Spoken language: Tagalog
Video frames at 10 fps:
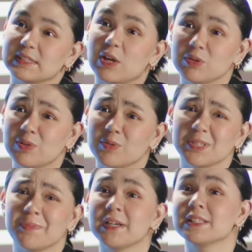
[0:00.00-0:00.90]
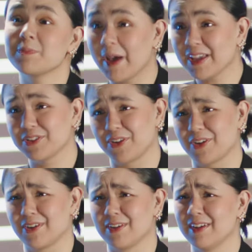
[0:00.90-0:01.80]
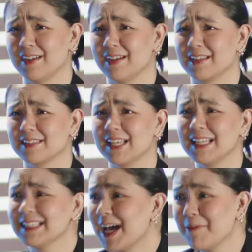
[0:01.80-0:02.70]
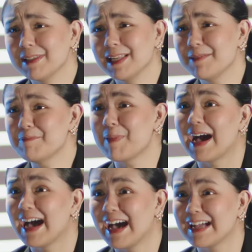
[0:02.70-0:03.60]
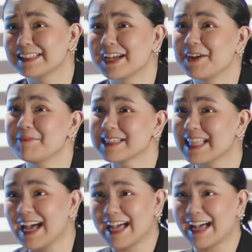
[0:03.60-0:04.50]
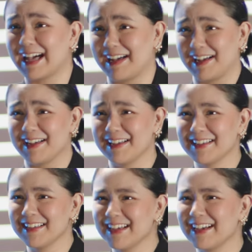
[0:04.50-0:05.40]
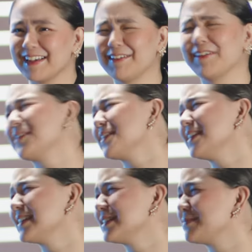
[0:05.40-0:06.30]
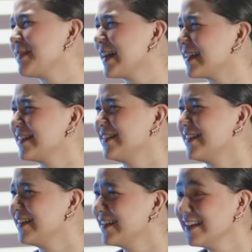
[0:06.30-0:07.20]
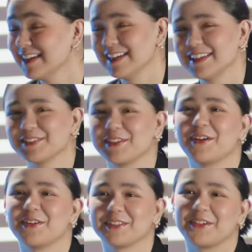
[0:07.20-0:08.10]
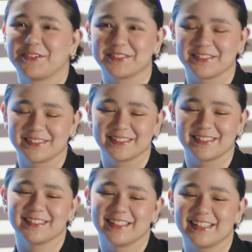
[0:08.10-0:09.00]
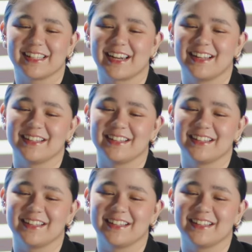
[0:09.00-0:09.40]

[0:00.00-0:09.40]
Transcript: Takot ako sa mga spider. Dahil dami nilang paa at mata. ko ng spider. Doon ako takot. Literal.